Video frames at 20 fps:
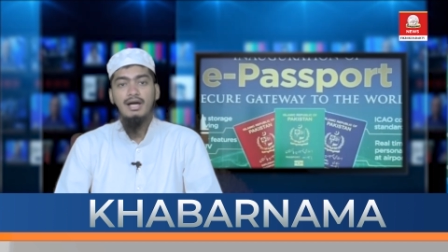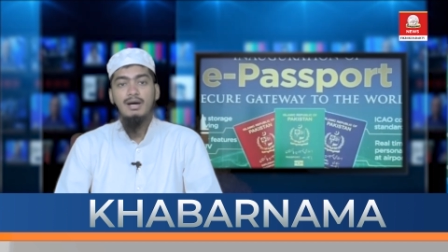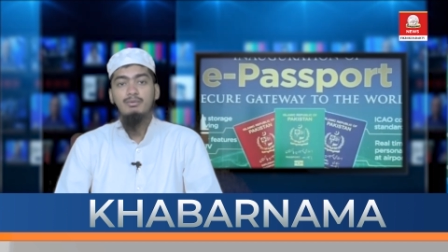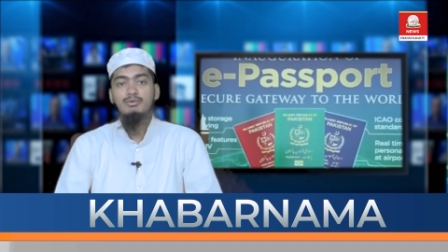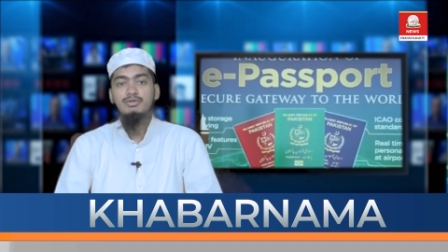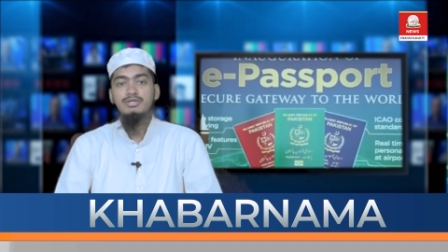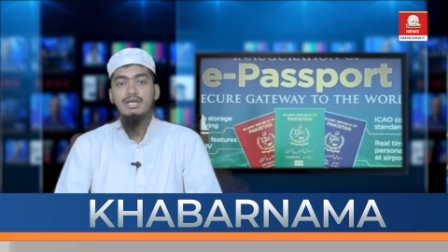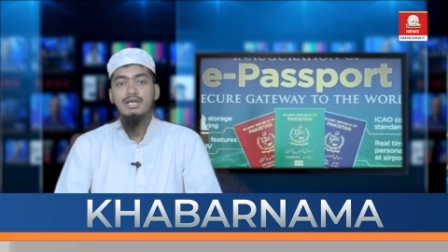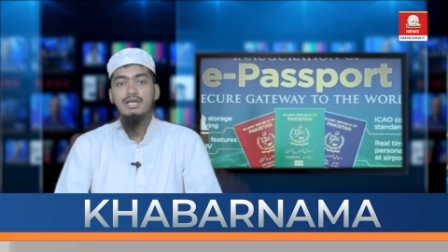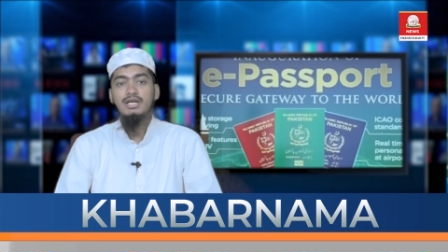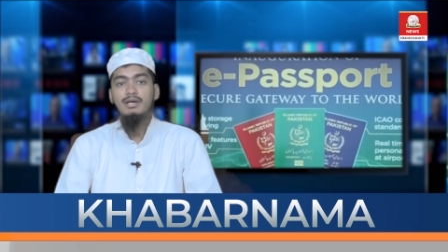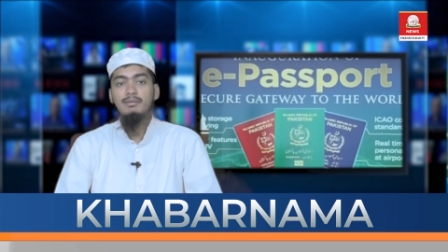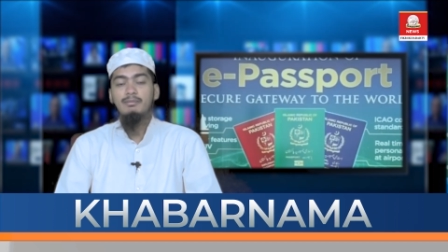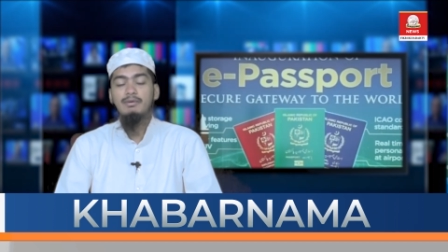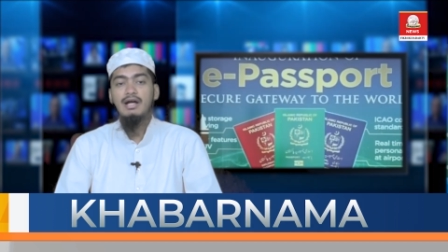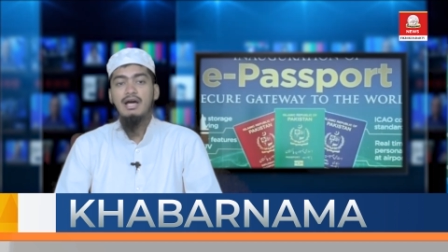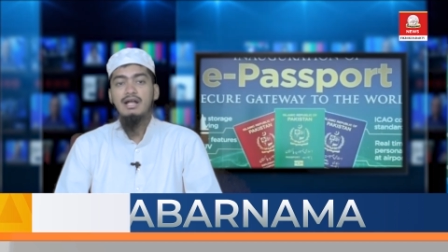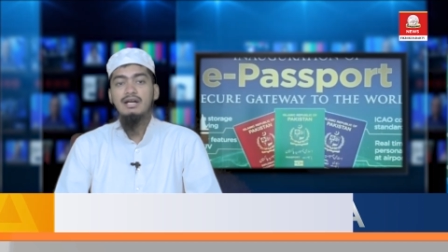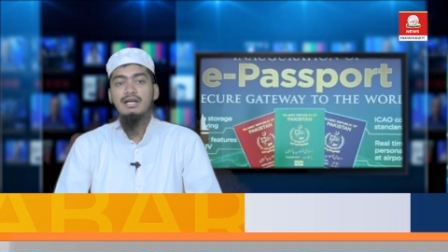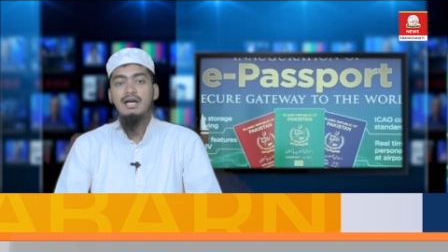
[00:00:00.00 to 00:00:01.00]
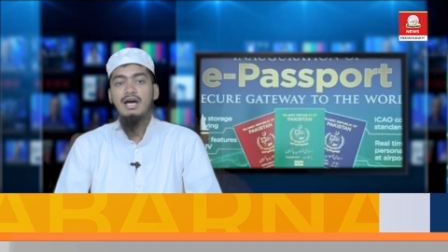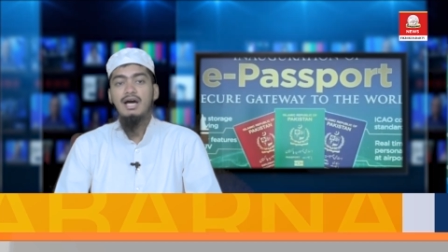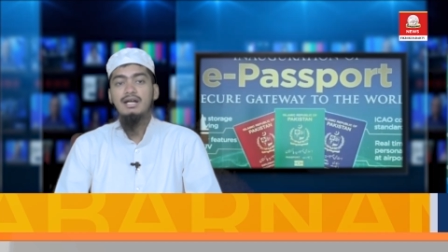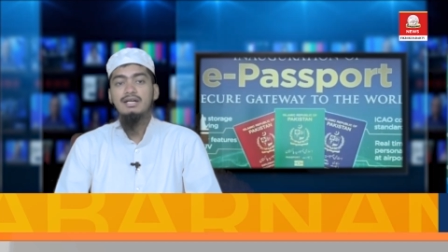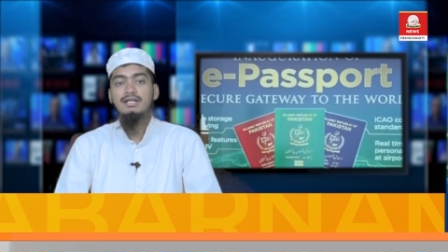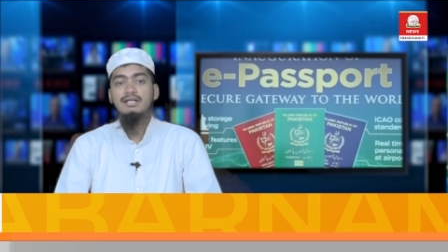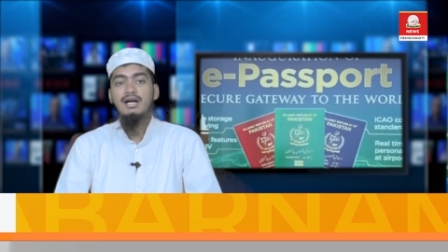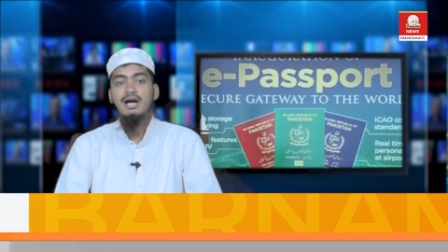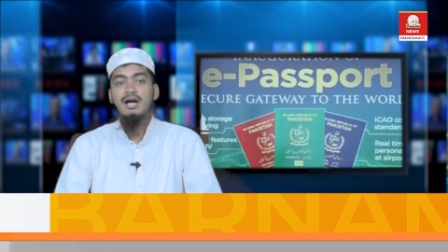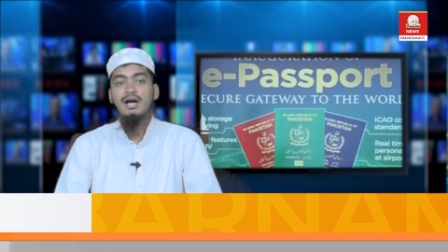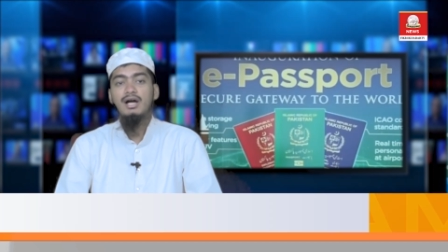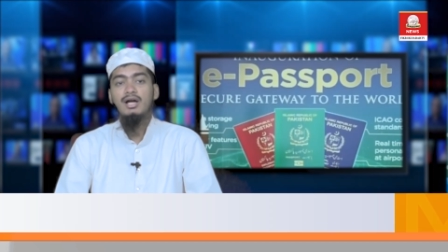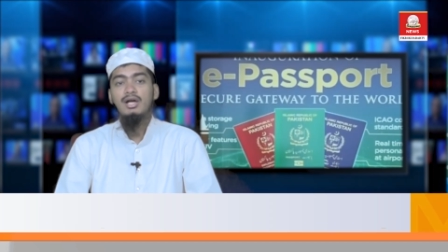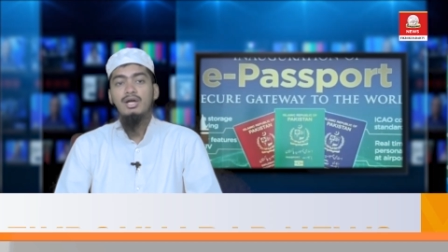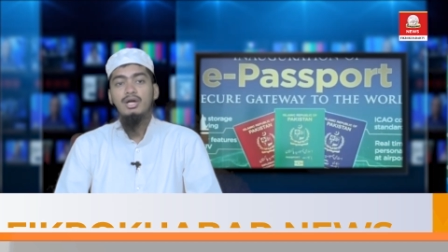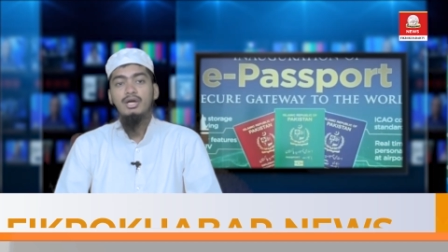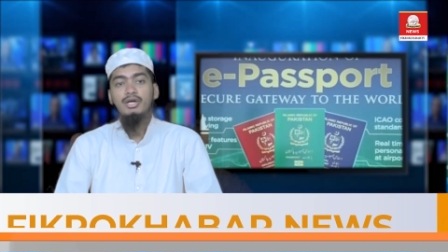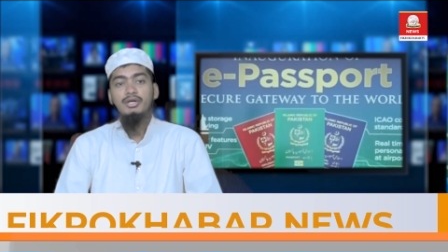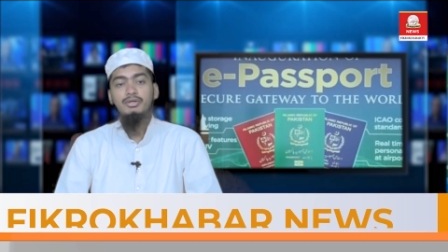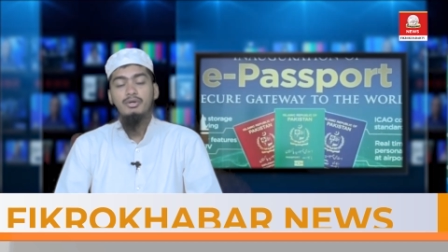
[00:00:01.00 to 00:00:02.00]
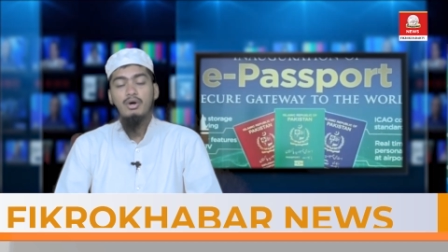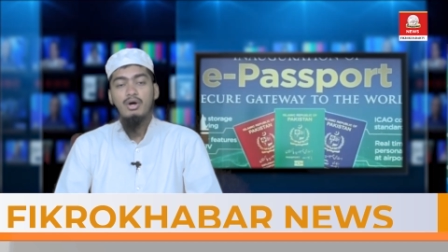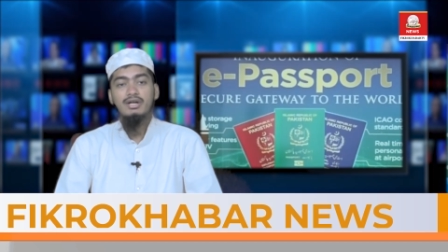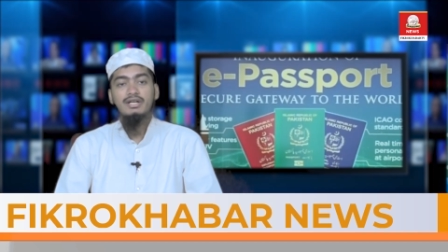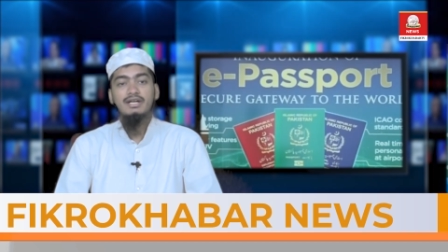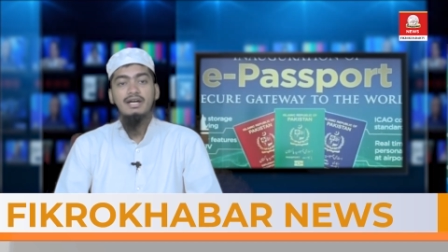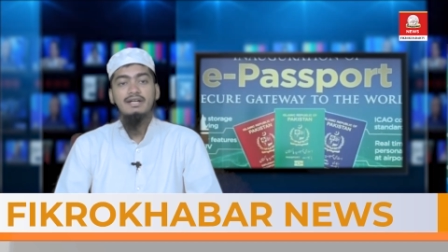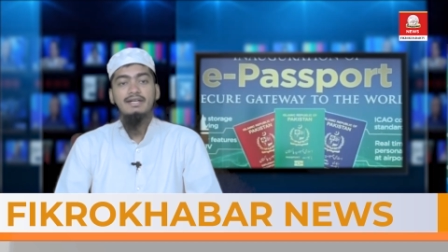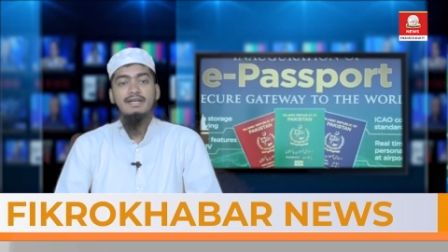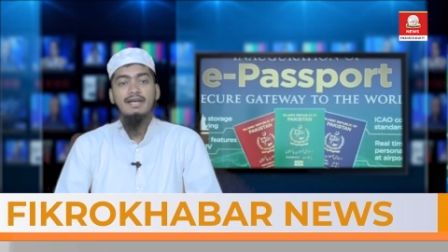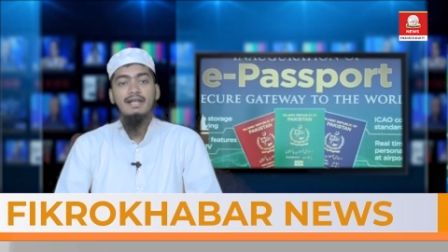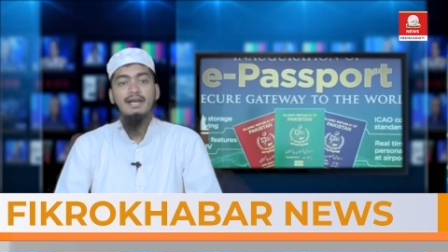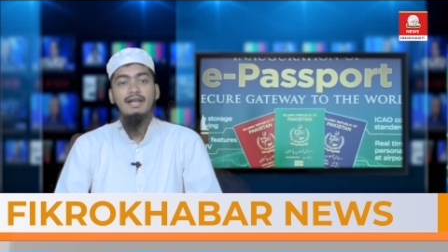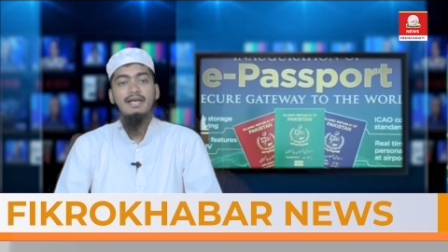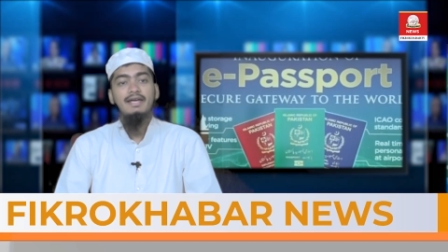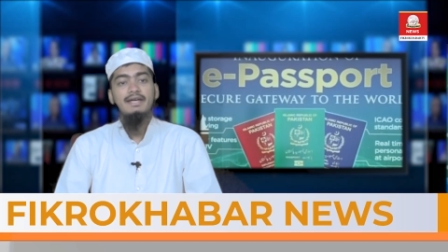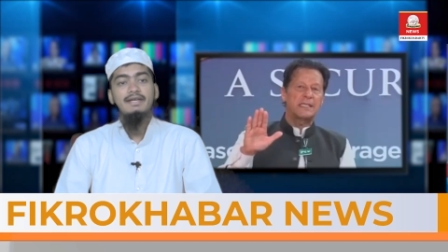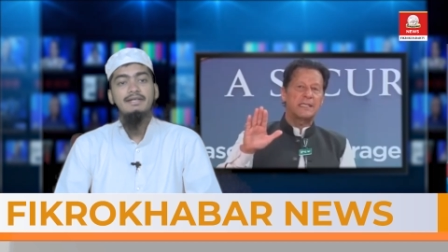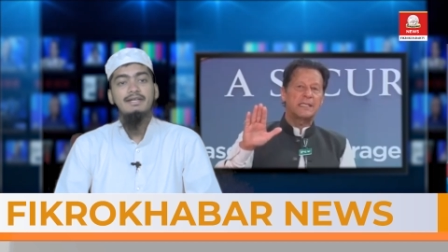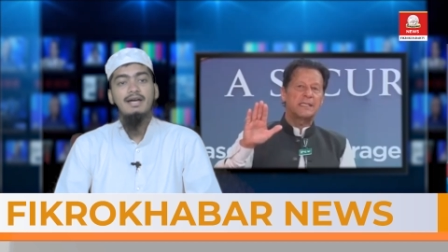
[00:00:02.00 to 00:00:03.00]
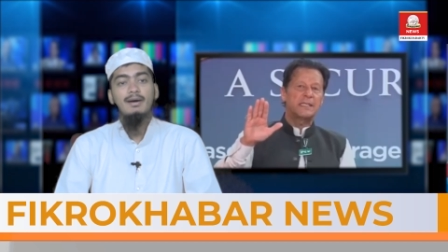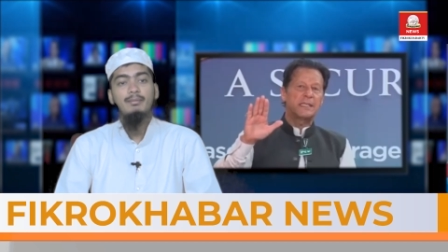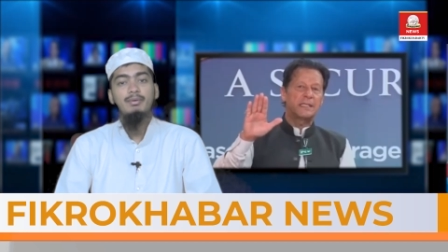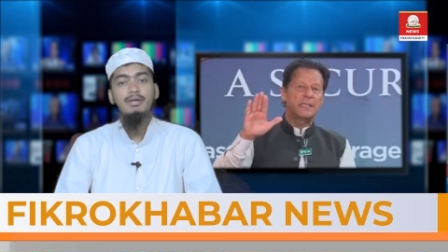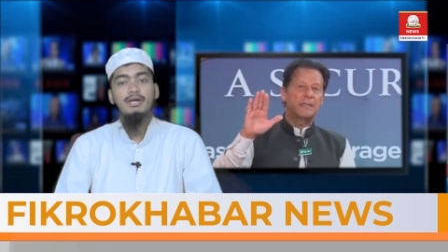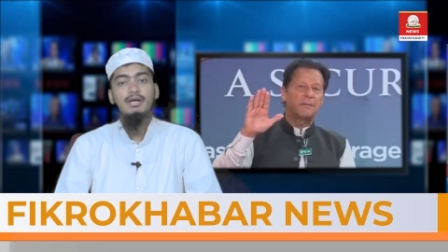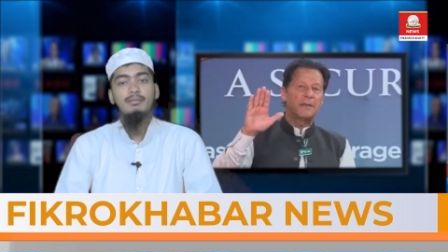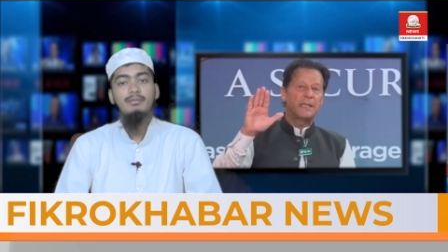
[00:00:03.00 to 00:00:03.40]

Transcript: अब उसे इमरान खान का यॉर्कर कह लें या फिर